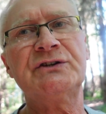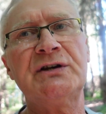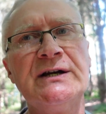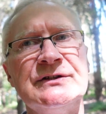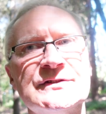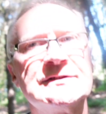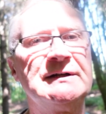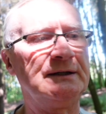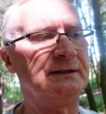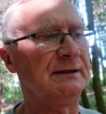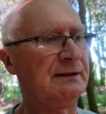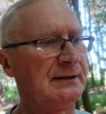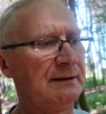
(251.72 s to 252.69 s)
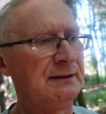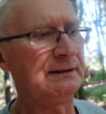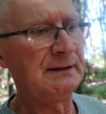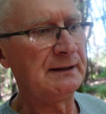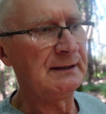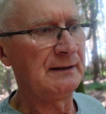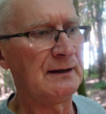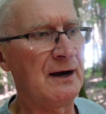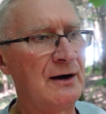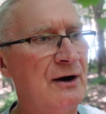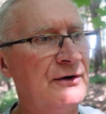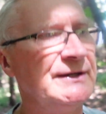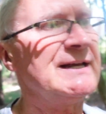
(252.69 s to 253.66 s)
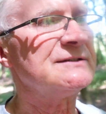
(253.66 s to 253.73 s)
część.
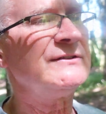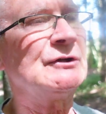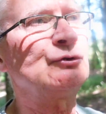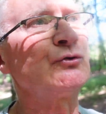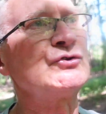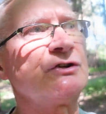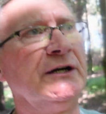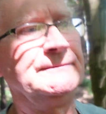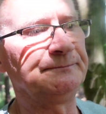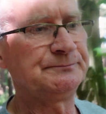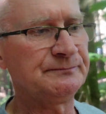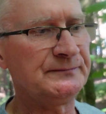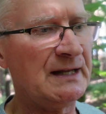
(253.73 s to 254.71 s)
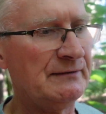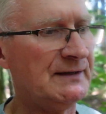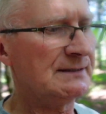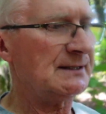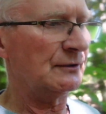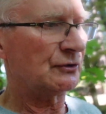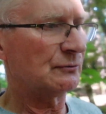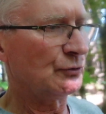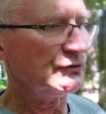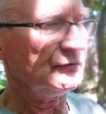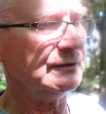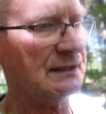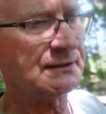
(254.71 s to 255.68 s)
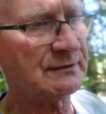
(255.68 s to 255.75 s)
On jest w naturze. Najwięcej
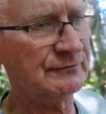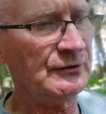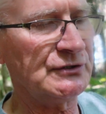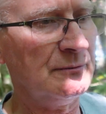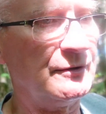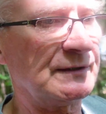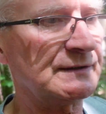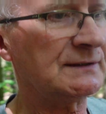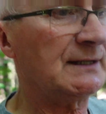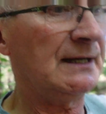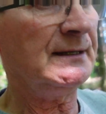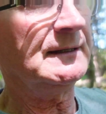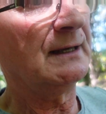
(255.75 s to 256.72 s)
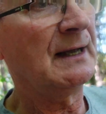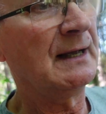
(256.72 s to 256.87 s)
ormusu jest w wodzie morskiej,